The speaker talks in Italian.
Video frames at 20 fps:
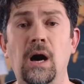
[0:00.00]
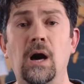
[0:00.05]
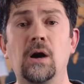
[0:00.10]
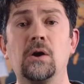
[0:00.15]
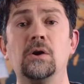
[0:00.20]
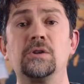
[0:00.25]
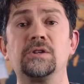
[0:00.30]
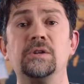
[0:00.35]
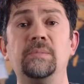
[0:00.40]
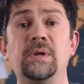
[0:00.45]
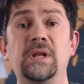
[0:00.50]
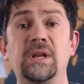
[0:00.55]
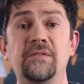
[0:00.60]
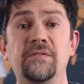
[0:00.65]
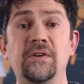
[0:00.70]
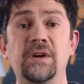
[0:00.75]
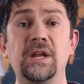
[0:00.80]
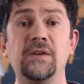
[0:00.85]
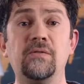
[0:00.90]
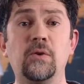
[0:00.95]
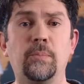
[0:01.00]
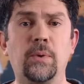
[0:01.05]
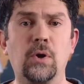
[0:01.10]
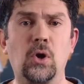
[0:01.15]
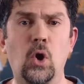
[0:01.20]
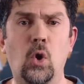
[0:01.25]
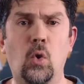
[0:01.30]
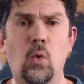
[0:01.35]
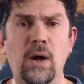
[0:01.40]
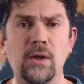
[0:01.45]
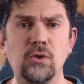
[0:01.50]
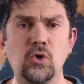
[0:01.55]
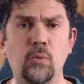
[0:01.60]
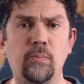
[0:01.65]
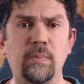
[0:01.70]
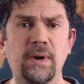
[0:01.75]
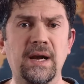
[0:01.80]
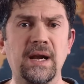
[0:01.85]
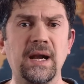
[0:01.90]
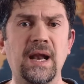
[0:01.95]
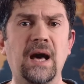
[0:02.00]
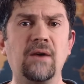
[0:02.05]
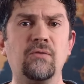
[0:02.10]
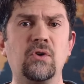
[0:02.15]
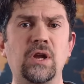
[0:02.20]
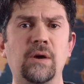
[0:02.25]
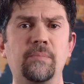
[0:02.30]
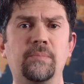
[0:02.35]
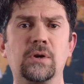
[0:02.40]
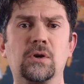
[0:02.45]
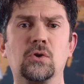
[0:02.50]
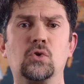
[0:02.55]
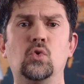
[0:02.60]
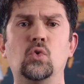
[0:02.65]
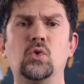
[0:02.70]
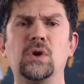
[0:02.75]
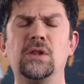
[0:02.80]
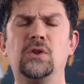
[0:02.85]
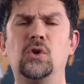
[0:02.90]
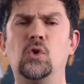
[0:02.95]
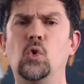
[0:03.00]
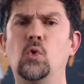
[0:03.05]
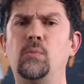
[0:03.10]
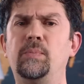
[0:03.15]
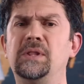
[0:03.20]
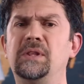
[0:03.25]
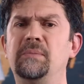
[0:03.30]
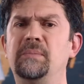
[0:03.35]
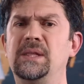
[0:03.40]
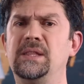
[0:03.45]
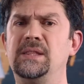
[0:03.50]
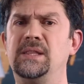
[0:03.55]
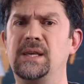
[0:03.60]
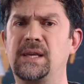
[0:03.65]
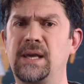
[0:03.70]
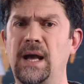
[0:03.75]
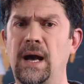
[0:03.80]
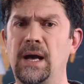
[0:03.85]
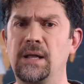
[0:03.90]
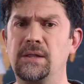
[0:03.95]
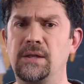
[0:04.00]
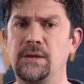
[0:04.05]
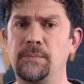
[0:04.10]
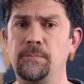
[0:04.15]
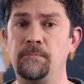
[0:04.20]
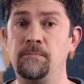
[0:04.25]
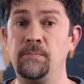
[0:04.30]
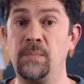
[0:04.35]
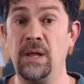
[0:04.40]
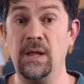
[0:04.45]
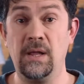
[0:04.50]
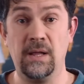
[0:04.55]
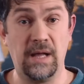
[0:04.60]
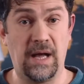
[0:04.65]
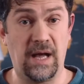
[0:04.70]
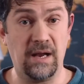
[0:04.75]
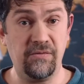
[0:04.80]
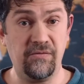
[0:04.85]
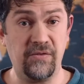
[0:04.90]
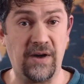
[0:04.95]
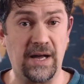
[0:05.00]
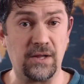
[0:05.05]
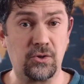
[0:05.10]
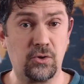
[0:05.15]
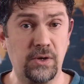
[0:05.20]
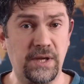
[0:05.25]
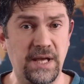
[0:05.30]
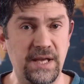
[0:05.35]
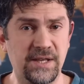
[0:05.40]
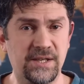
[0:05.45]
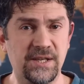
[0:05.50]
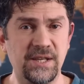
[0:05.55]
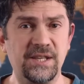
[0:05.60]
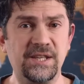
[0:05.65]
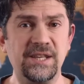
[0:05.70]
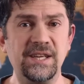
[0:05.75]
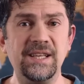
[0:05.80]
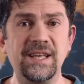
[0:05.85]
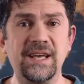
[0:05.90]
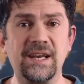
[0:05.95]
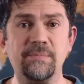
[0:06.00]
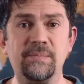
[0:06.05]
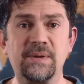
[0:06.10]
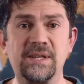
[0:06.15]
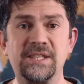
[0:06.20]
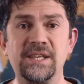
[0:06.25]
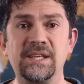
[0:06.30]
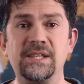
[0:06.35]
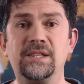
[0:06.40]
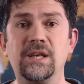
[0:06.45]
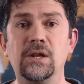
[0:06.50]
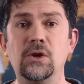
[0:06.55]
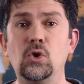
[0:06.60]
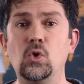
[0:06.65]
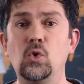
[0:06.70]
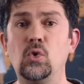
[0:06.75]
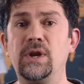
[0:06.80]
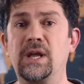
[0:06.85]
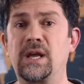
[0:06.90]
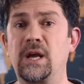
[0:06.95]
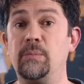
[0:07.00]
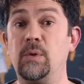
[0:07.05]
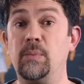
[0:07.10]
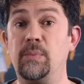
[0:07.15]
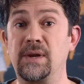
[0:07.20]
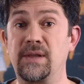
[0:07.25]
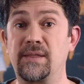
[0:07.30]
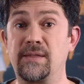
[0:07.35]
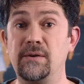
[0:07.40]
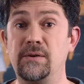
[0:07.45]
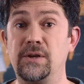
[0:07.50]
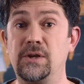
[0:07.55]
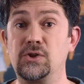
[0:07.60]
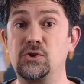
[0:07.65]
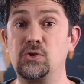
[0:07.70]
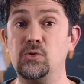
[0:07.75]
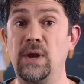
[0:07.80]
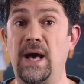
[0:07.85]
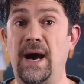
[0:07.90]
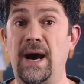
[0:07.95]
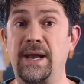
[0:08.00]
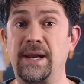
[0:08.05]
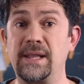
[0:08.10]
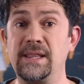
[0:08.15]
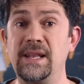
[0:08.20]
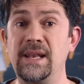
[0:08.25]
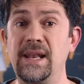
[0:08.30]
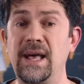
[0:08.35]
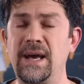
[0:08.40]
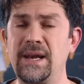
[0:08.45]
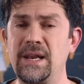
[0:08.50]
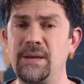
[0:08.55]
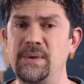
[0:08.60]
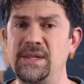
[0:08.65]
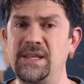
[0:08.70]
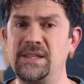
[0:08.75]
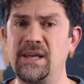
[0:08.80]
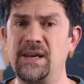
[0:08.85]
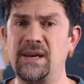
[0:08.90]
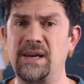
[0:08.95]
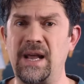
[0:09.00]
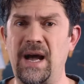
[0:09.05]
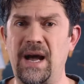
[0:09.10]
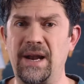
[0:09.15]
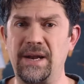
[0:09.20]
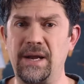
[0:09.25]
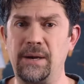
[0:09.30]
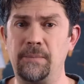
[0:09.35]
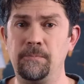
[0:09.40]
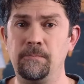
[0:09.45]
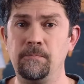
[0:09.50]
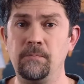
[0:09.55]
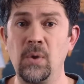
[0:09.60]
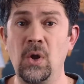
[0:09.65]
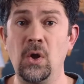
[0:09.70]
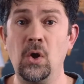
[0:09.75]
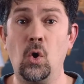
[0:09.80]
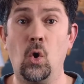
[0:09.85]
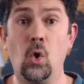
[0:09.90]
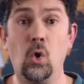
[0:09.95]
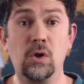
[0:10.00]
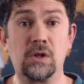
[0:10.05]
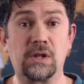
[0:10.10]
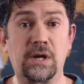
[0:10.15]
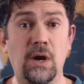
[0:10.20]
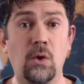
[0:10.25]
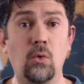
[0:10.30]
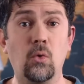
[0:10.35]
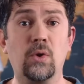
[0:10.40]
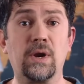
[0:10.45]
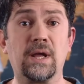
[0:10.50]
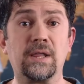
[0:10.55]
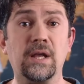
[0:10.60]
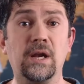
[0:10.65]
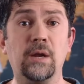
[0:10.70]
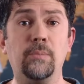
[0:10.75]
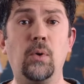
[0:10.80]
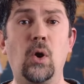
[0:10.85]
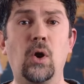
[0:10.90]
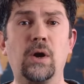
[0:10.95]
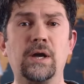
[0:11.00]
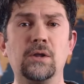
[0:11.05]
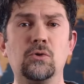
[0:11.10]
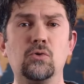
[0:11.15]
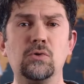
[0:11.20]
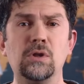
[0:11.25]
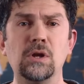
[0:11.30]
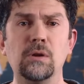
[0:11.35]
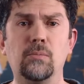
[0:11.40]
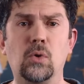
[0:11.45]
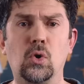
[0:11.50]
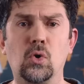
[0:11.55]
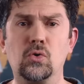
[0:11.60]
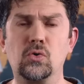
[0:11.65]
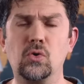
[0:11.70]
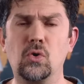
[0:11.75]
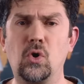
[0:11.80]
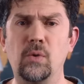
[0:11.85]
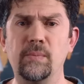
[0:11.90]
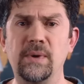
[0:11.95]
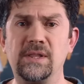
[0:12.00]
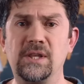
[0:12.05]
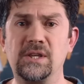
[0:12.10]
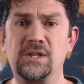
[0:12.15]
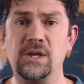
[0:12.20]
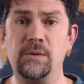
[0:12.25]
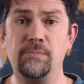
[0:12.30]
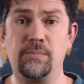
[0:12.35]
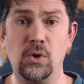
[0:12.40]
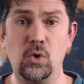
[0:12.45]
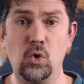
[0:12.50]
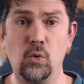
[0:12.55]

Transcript: A cosa mi riferivo però quando parlavo in apertura di lupi dimenticati? al fatto che in Sicilia era presente l'unica popolazione insulare dell'area mediterranea, oltre a una delle poche in tutto il mondo come ad esempio il